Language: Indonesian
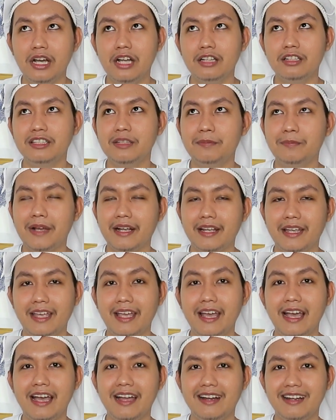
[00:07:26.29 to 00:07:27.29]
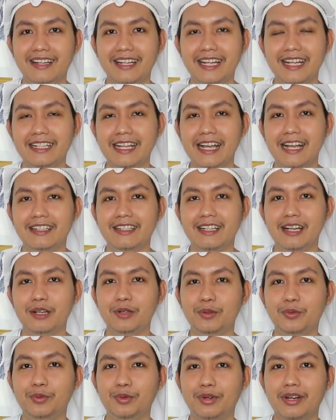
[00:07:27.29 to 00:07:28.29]
kalau dipakai harian
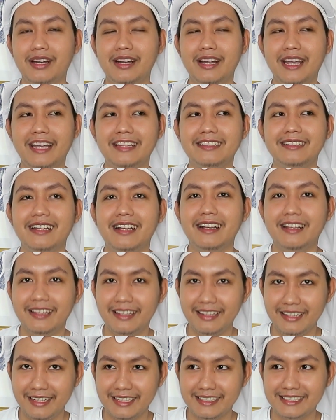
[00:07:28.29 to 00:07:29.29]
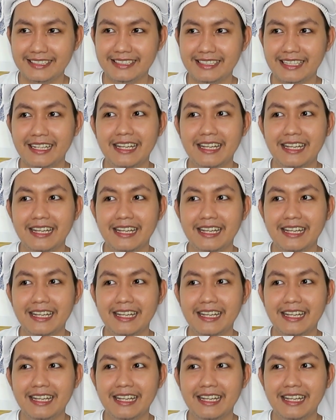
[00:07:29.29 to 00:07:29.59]
agak kurang enak ya guys